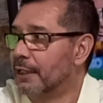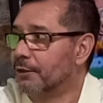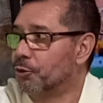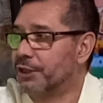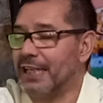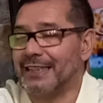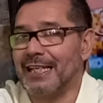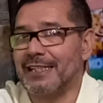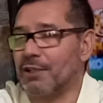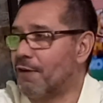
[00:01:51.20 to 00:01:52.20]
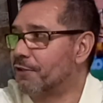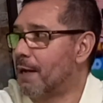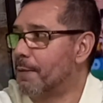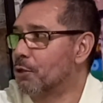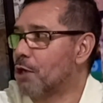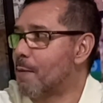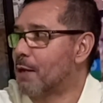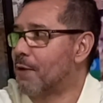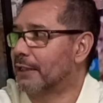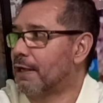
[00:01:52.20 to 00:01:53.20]
no dia 19 de abril, que é uma
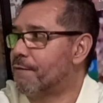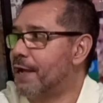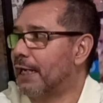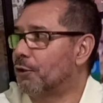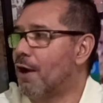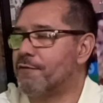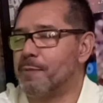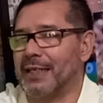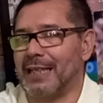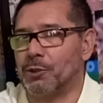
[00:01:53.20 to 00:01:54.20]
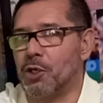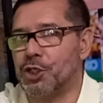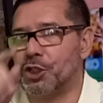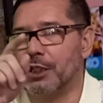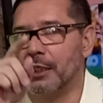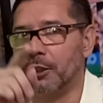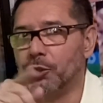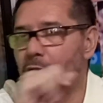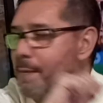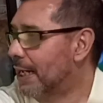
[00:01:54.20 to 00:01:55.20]
quarta-feira, 9h30 da noite,
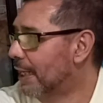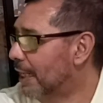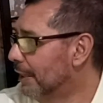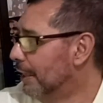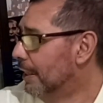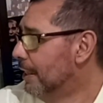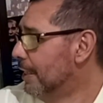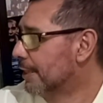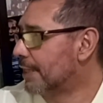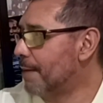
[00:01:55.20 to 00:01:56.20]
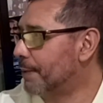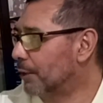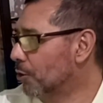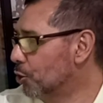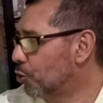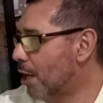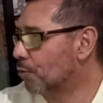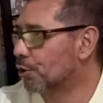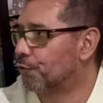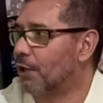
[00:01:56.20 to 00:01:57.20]
no Maracanã. Sai para dois
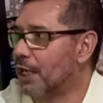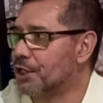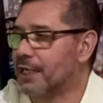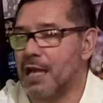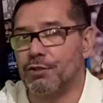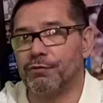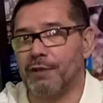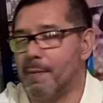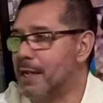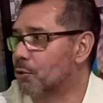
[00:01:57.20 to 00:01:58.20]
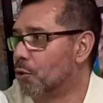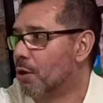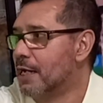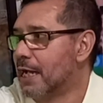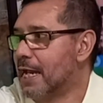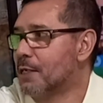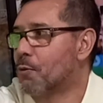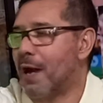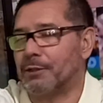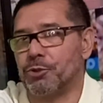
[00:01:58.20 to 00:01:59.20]
jogos fora de casa o Flamengo. Em
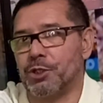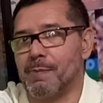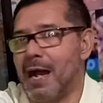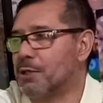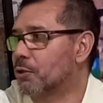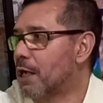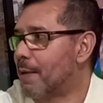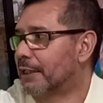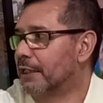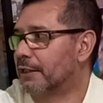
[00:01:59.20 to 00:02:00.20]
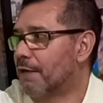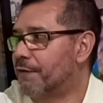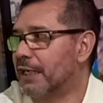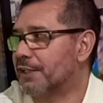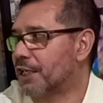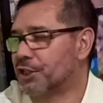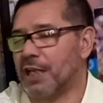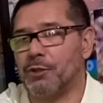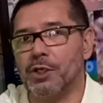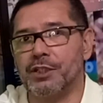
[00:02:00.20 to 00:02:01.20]
4 de maio, que é uma quinta-feira, 7
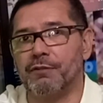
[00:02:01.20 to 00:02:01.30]
da noite,